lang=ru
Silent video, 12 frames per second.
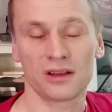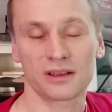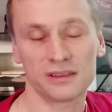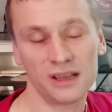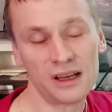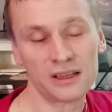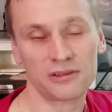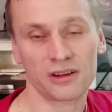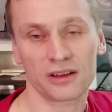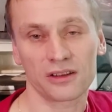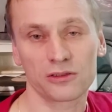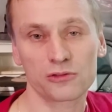Для
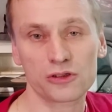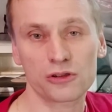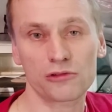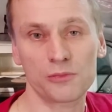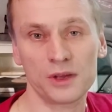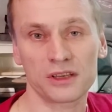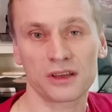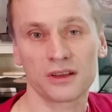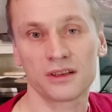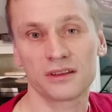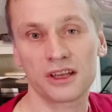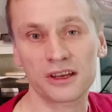этого нужно купить
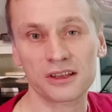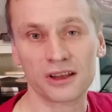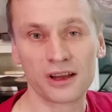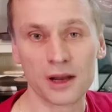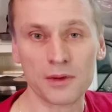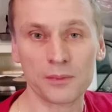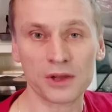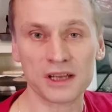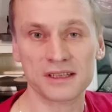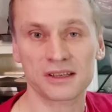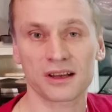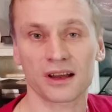3 килограмма
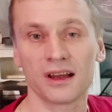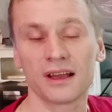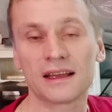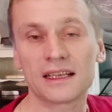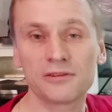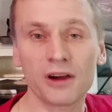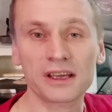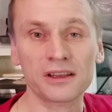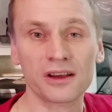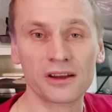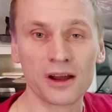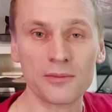пластика и 2
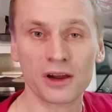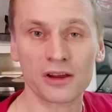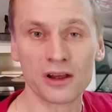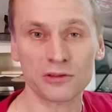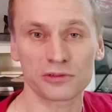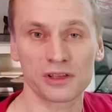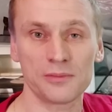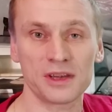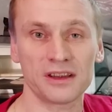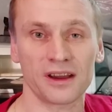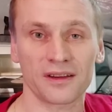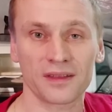килограмма гранул для
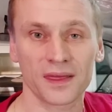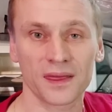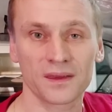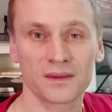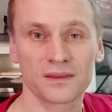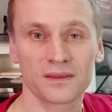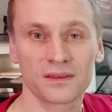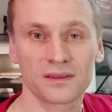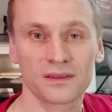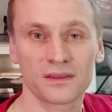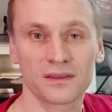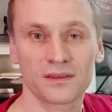меня.
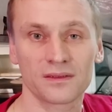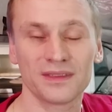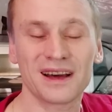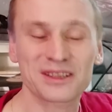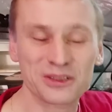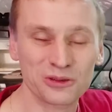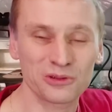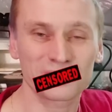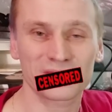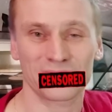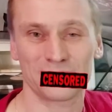Да шут.